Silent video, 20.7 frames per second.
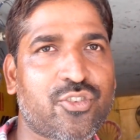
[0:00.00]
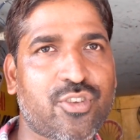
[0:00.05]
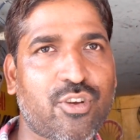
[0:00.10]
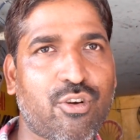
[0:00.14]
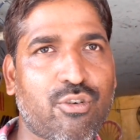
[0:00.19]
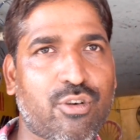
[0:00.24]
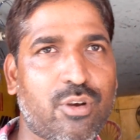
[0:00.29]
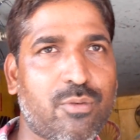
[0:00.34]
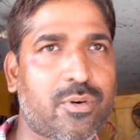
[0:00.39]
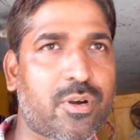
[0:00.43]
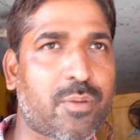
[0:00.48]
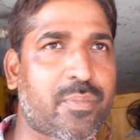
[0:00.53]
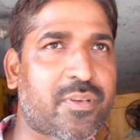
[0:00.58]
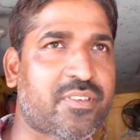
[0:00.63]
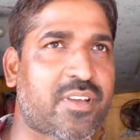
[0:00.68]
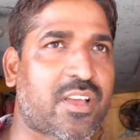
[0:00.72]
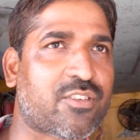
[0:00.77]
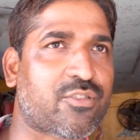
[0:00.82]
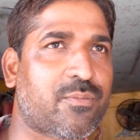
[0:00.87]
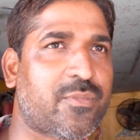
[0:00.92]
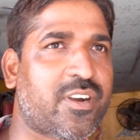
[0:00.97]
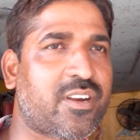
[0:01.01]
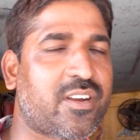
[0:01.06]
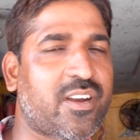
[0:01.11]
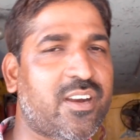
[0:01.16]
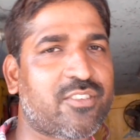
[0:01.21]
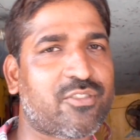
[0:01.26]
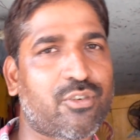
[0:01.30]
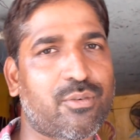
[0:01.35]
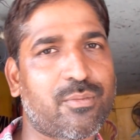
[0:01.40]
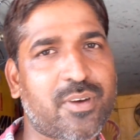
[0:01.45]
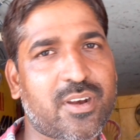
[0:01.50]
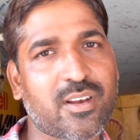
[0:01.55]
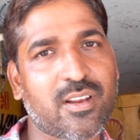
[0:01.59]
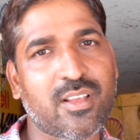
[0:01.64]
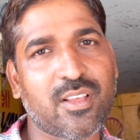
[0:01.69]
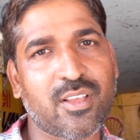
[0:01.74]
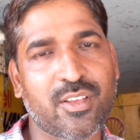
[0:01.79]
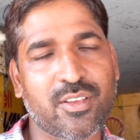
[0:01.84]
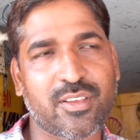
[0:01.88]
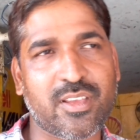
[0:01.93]
सौ किलोमीटर पचास किलोमीटर डेढ़ सौ
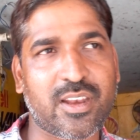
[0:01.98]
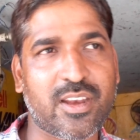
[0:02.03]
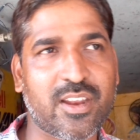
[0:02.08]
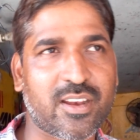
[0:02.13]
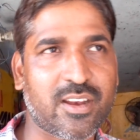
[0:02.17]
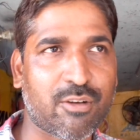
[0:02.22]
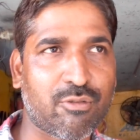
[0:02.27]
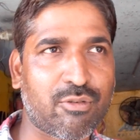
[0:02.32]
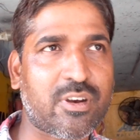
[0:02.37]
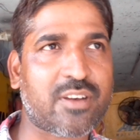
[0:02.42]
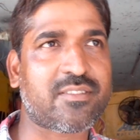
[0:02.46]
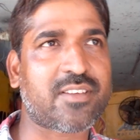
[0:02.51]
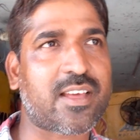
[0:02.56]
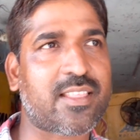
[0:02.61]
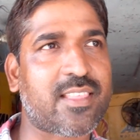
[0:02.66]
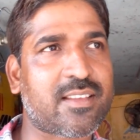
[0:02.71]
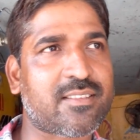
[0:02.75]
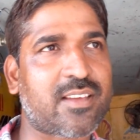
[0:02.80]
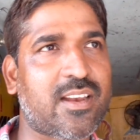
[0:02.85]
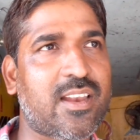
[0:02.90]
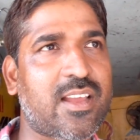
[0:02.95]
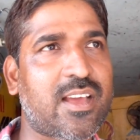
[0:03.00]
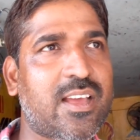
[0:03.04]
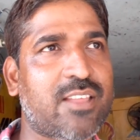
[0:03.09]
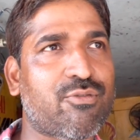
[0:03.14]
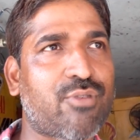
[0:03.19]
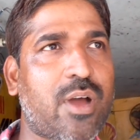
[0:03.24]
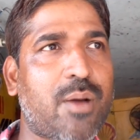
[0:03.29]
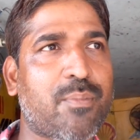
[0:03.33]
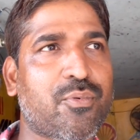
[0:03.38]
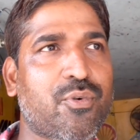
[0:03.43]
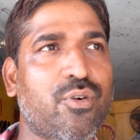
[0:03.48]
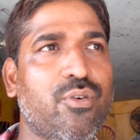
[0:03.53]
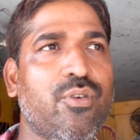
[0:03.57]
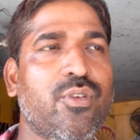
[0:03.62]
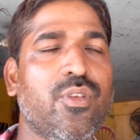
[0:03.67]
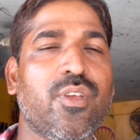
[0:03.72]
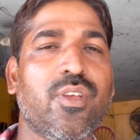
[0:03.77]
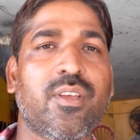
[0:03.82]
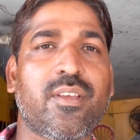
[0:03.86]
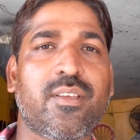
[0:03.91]
किलोमीटर यानी रेगुलर ज़्यादा चलना है तो आपको
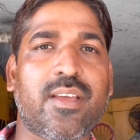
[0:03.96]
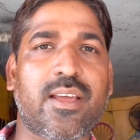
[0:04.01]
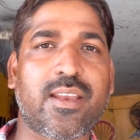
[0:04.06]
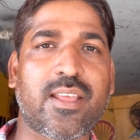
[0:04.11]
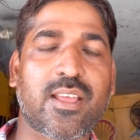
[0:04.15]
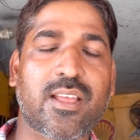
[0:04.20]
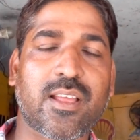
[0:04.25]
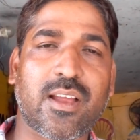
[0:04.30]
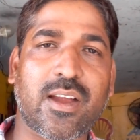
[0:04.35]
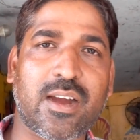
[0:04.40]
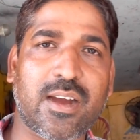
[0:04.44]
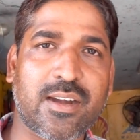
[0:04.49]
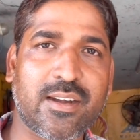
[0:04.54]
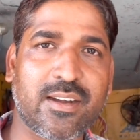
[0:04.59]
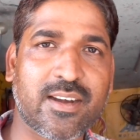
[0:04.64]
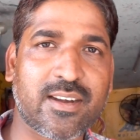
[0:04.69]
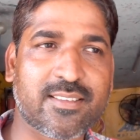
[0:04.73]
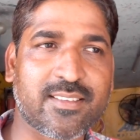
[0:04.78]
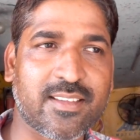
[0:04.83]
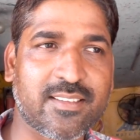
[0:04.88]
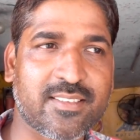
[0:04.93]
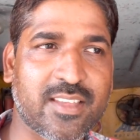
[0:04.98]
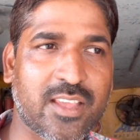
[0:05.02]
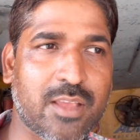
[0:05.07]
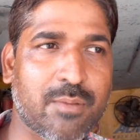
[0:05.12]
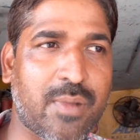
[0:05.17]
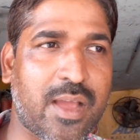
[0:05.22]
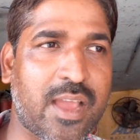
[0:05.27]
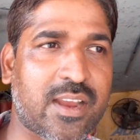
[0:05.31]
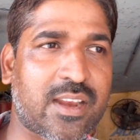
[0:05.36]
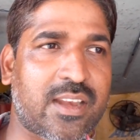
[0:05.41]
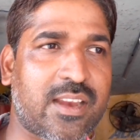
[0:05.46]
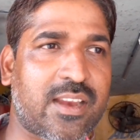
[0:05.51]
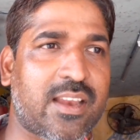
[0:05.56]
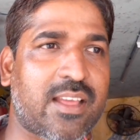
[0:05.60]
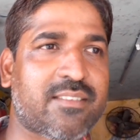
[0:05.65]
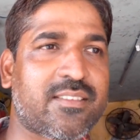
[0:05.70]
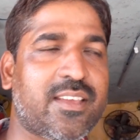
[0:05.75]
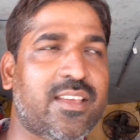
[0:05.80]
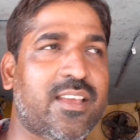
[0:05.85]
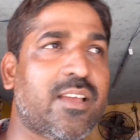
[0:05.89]
यानी हंड्रेड सी ही बाइक
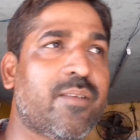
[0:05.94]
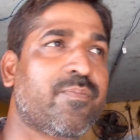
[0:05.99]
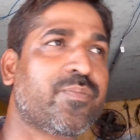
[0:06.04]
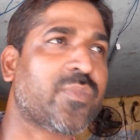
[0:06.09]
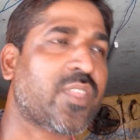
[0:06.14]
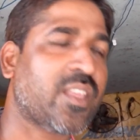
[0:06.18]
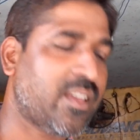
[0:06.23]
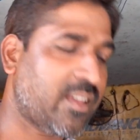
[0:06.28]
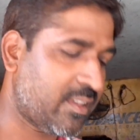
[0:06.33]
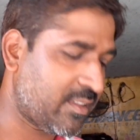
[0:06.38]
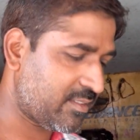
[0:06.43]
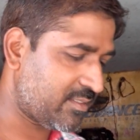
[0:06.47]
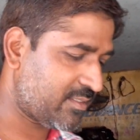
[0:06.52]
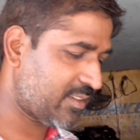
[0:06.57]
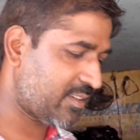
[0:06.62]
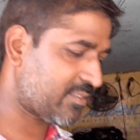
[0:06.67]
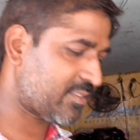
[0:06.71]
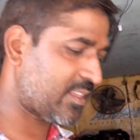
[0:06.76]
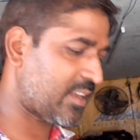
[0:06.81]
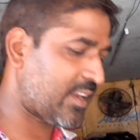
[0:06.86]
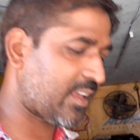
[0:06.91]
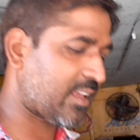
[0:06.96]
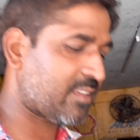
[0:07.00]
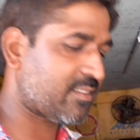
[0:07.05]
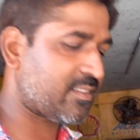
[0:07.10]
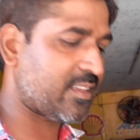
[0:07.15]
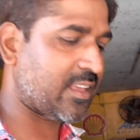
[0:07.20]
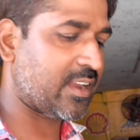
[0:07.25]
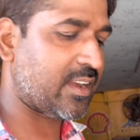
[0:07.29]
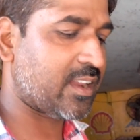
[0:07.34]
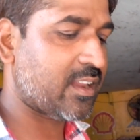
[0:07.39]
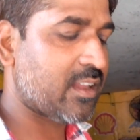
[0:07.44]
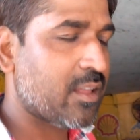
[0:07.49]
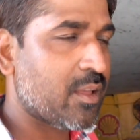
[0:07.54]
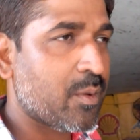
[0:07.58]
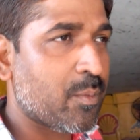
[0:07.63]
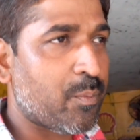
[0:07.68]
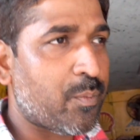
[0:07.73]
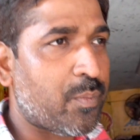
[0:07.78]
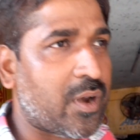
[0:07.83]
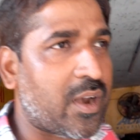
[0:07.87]
लेना चाहिए जिस तरीके से यानी
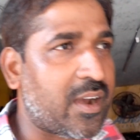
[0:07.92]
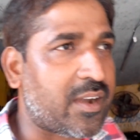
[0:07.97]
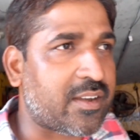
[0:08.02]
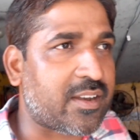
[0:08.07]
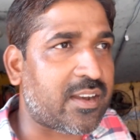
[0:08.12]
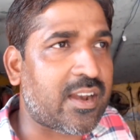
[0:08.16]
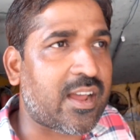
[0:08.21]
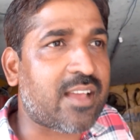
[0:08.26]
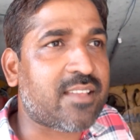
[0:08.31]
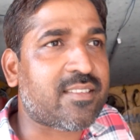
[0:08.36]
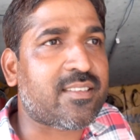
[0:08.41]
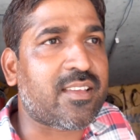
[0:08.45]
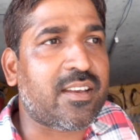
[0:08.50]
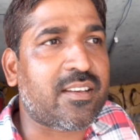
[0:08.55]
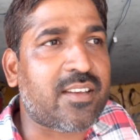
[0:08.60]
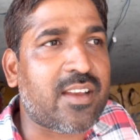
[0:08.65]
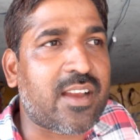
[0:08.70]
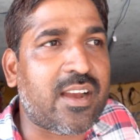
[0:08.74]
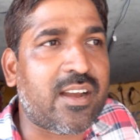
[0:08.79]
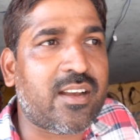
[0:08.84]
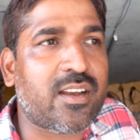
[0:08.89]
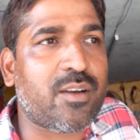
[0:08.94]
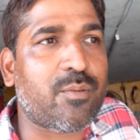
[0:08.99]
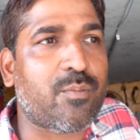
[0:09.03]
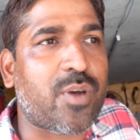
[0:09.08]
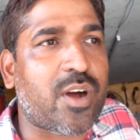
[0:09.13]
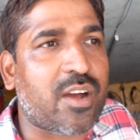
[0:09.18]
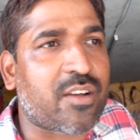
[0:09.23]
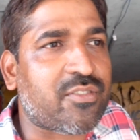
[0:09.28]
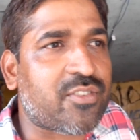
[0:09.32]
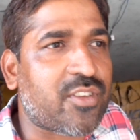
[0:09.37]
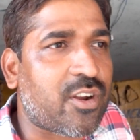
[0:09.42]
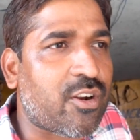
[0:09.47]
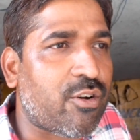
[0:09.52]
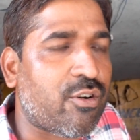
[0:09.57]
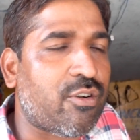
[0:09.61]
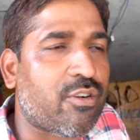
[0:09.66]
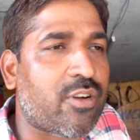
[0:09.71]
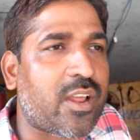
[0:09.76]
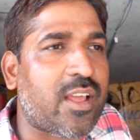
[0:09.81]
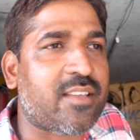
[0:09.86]
प्लेटिना सी टी हंड्रेड बाक्सर
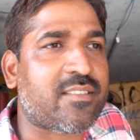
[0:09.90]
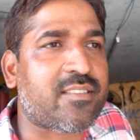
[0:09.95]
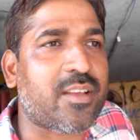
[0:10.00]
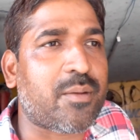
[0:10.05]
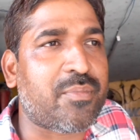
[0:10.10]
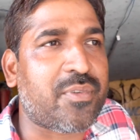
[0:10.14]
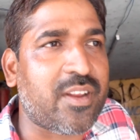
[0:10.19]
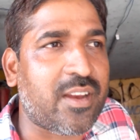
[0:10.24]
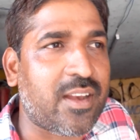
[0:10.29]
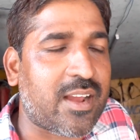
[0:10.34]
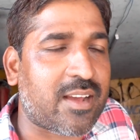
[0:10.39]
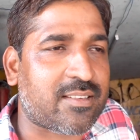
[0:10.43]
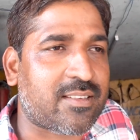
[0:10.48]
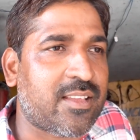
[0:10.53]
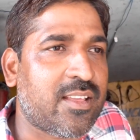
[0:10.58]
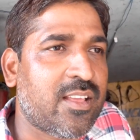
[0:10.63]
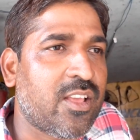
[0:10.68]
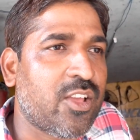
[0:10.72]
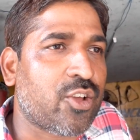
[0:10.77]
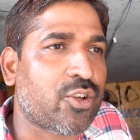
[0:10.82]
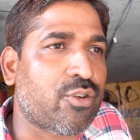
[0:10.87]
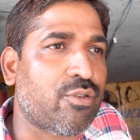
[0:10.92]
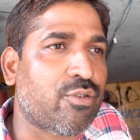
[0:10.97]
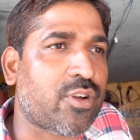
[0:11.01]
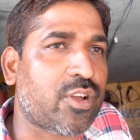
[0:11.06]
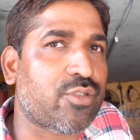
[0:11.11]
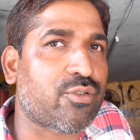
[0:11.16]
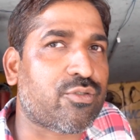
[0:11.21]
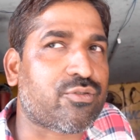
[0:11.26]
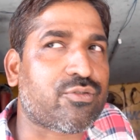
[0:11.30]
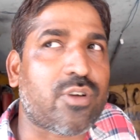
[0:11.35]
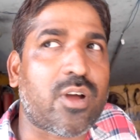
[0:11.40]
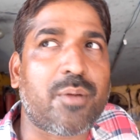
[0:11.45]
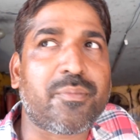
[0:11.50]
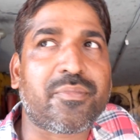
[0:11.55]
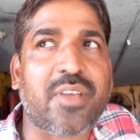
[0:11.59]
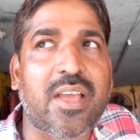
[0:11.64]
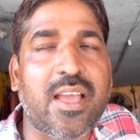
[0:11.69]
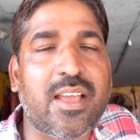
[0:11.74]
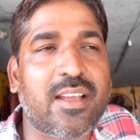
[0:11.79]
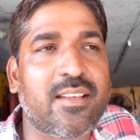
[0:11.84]
और एच एफ डीलक्स क्योंकि दोस्तों हम
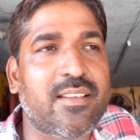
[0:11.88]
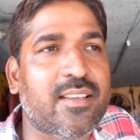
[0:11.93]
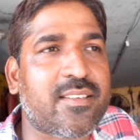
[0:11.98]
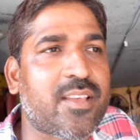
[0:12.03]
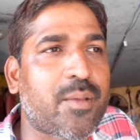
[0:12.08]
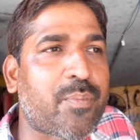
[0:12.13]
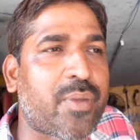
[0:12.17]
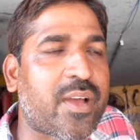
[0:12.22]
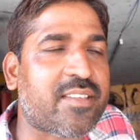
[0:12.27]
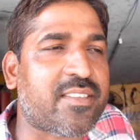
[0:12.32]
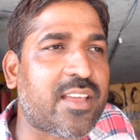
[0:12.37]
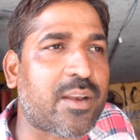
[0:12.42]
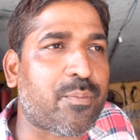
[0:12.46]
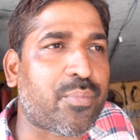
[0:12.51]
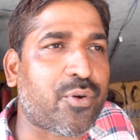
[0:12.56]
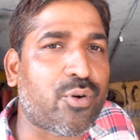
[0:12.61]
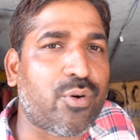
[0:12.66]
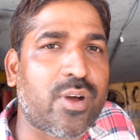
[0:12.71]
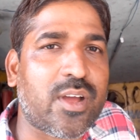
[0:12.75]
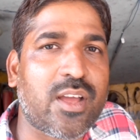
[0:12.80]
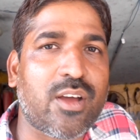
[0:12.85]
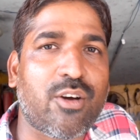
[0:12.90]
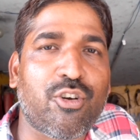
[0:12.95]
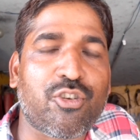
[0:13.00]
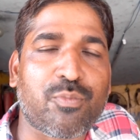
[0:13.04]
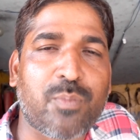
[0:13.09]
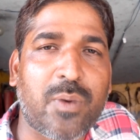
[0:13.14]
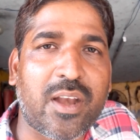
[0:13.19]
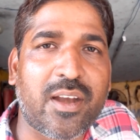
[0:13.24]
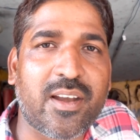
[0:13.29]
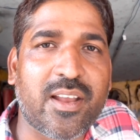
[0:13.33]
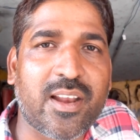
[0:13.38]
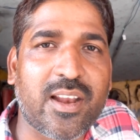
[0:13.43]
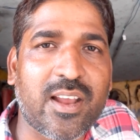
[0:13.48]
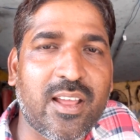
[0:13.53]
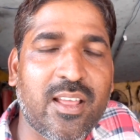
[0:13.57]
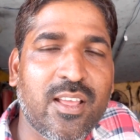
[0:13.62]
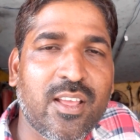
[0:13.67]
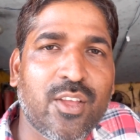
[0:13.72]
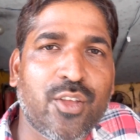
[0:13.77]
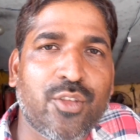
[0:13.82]
चाहेंगे जैसे पैसन प्रो है और स्प्लेंडर
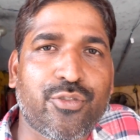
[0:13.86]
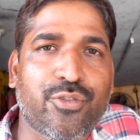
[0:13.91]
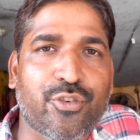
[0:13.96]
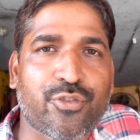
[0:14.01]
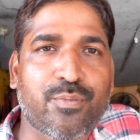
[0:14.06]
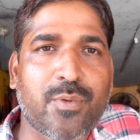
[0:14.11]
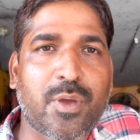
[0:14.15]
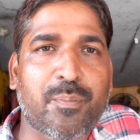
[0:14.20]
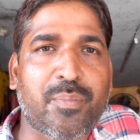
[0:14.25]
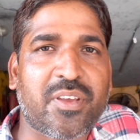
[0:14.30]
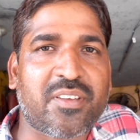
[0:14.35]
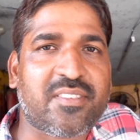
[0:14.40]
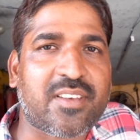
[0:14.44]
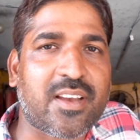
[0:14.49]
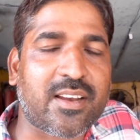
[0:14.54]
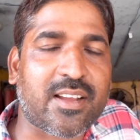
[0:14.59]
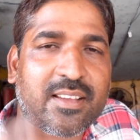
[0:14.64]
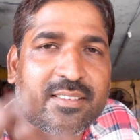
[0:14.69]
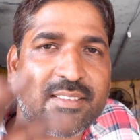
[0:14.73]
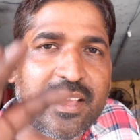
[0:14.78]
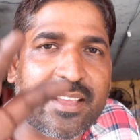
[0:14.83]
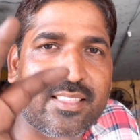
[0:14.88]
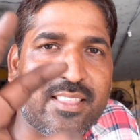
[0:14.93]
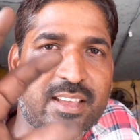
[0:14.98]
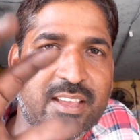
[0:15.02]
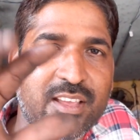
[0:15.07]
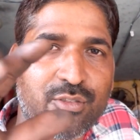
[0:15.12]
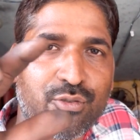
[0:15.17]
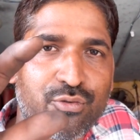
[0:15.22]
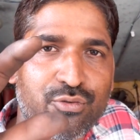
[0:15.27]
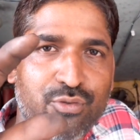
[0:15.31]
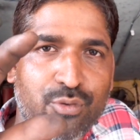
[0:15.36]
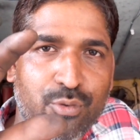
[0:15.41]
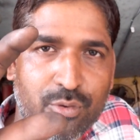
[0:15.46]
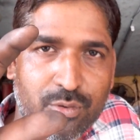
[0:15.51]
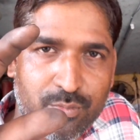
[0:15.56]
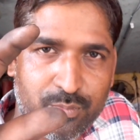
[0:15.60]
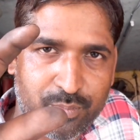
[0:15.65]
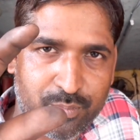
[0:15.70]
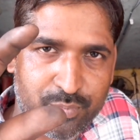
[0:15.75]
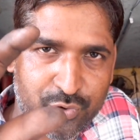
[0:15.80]
है उसमें पिस्टन का साइज़ देखिए दोस्तों
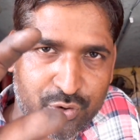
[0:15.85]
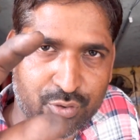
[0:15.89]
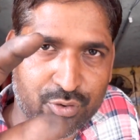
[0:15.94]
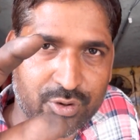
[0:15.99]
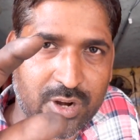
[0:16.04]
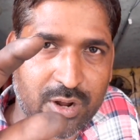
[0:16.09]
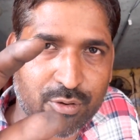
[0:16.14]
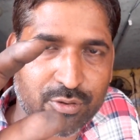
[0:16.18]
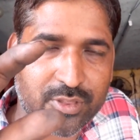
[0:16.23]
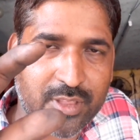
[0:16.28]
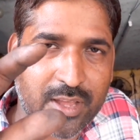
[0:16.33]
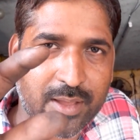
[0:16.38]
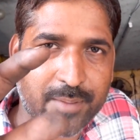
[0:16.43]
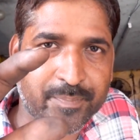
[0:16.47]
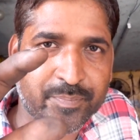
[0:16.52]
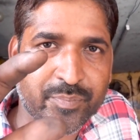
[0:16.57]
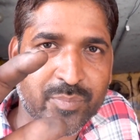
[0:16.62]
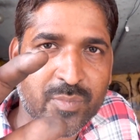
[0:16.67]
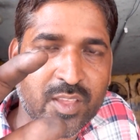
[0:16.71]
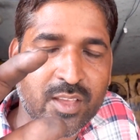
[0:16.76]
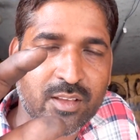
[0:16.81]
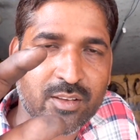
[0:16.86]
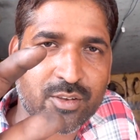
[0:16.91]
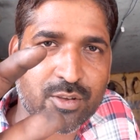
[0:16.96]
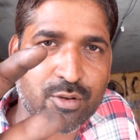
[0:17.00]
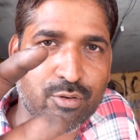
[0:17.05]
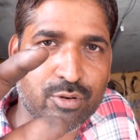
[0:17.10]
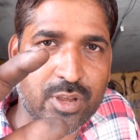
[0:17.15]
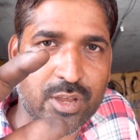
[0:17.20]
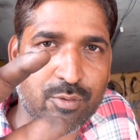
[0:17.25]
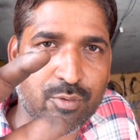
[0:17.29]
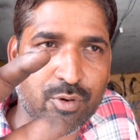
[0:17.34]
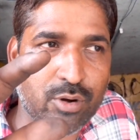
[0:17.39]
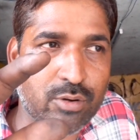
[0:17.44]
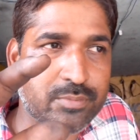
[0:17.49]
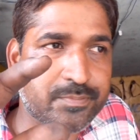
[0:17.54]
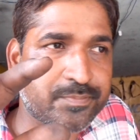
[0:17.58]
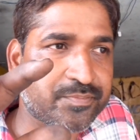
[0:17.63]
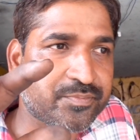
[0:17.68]
छोटा होता है क्योंकि वो